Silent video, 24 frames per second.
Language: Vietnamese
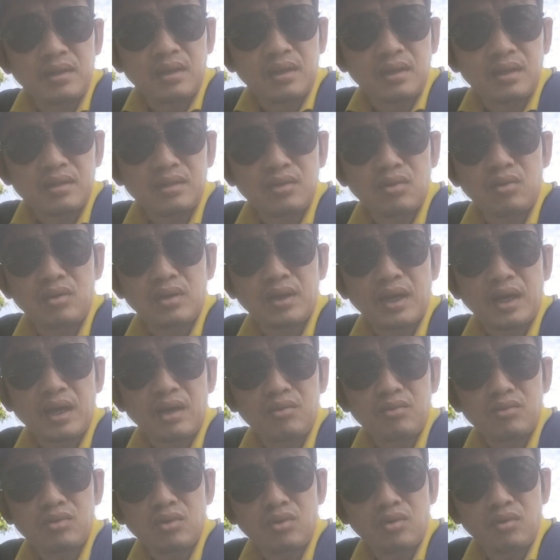à, cho
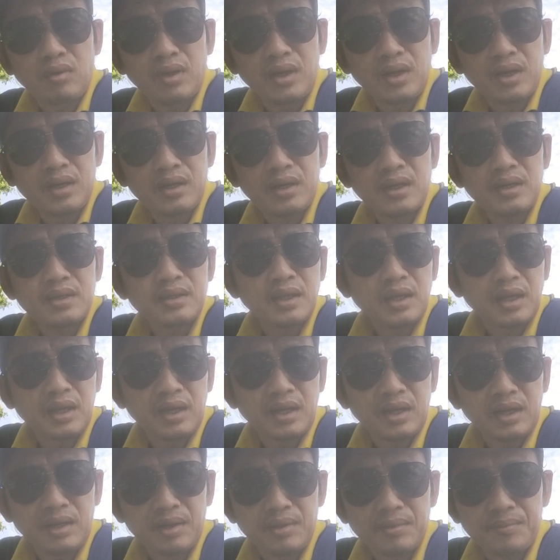gạo cho đồ ăn cắt
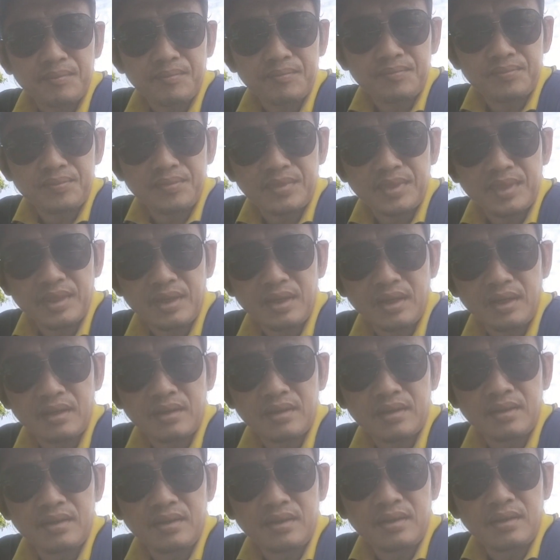nhà ha